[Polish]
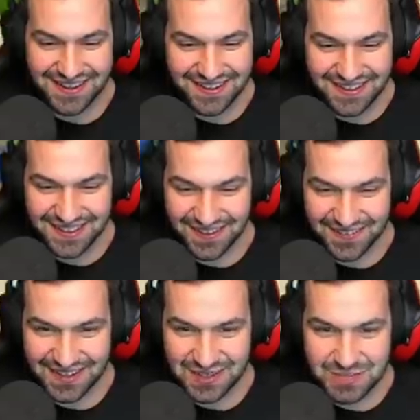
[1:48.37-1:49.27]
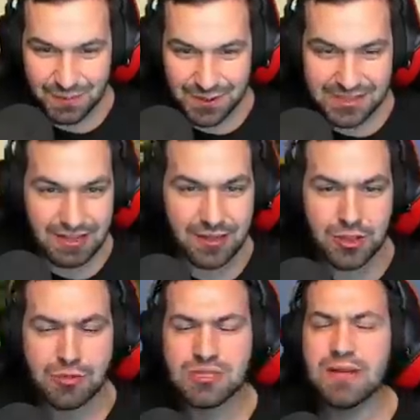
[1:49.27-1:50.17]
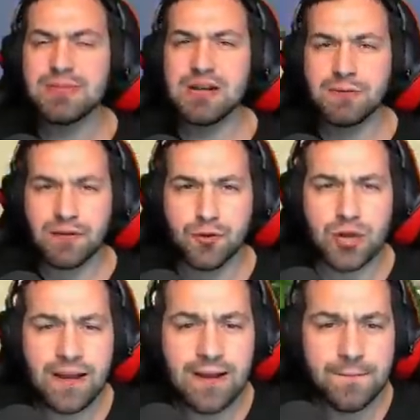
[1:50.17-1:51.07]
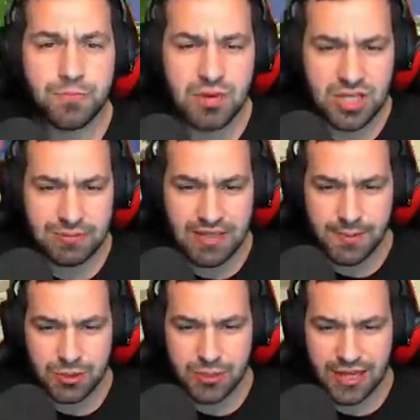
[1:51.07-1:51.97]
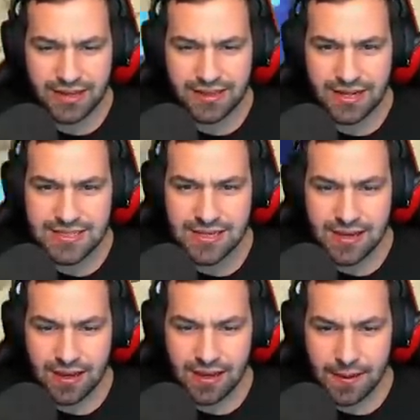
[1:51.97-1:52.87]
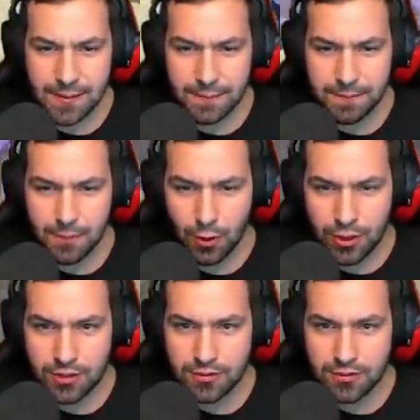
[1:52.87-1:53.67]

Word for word: Tak, Dobra, dokładnie. to jest poktaw. Dlatego subskrypcja, łapka w górę. My idziemy zabijać widera teraz. Yy, oj,